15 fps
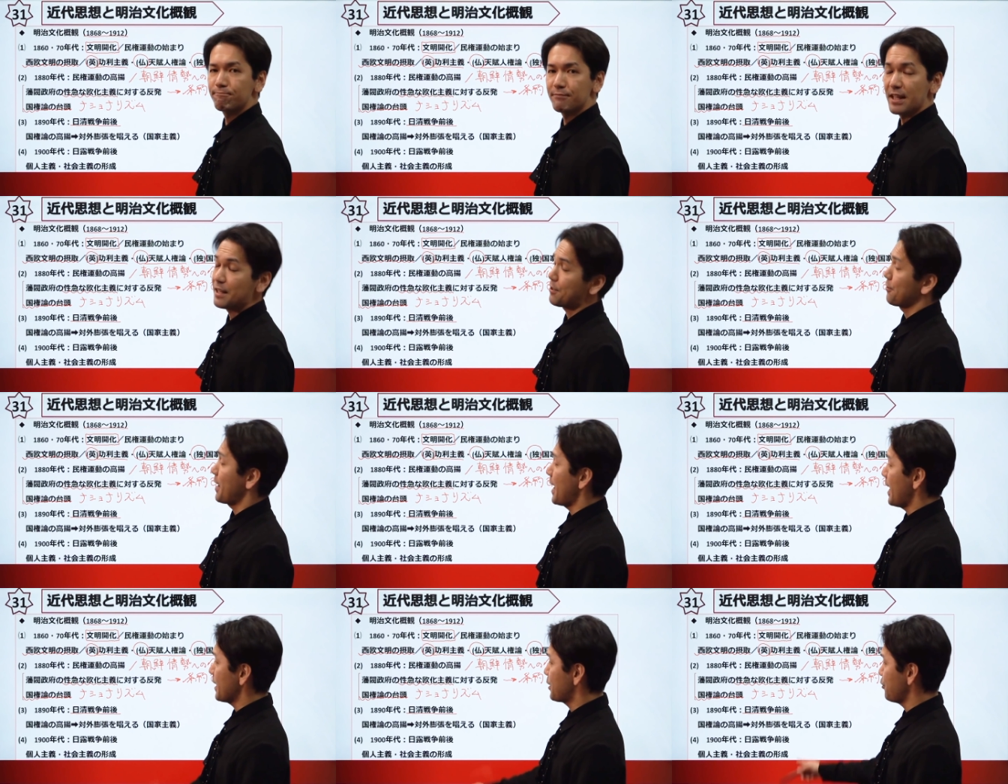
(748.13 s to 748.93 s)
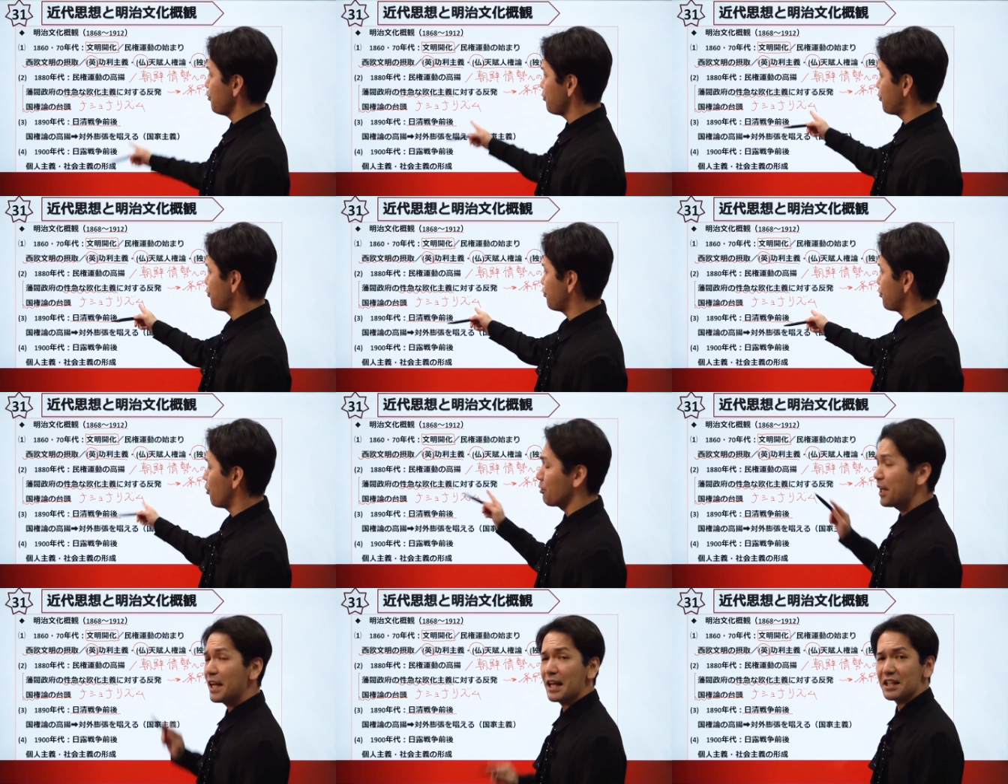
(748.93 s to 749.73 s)
いいですよね。94
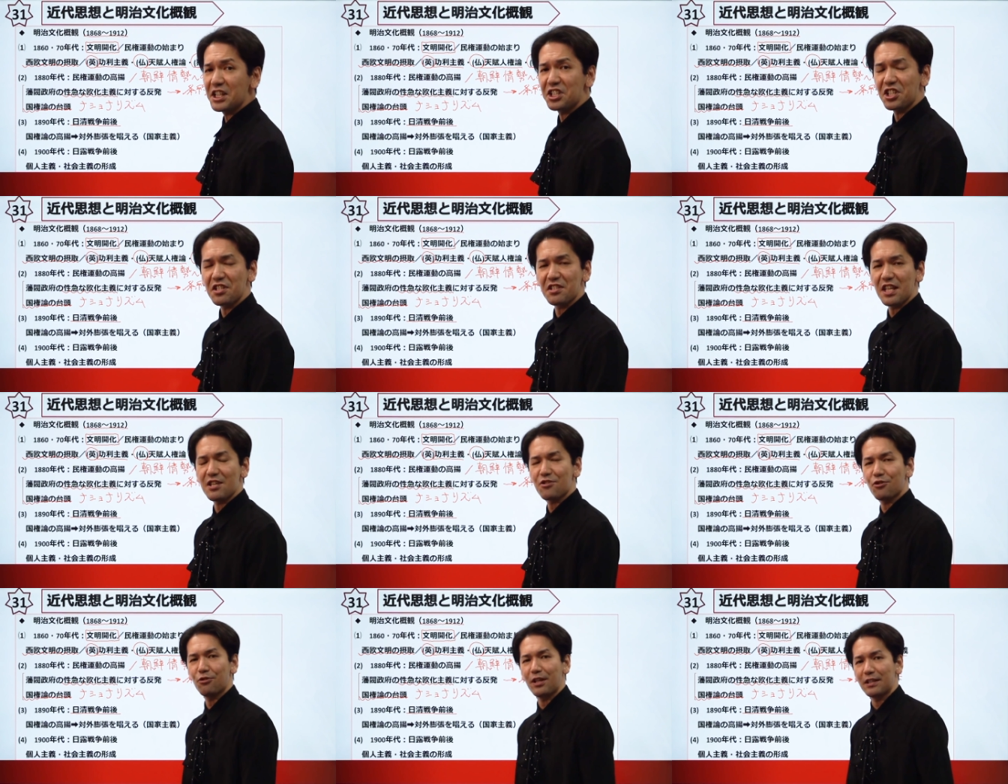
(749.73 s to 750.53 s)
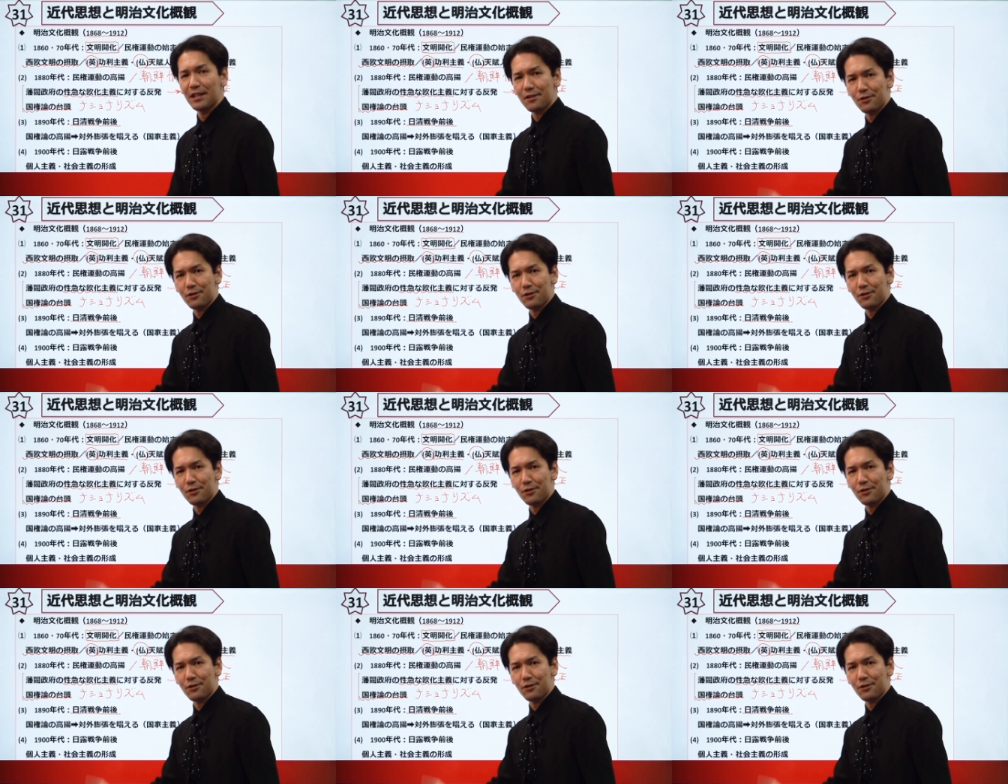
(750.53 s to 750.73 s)
年が日清戦争なんで、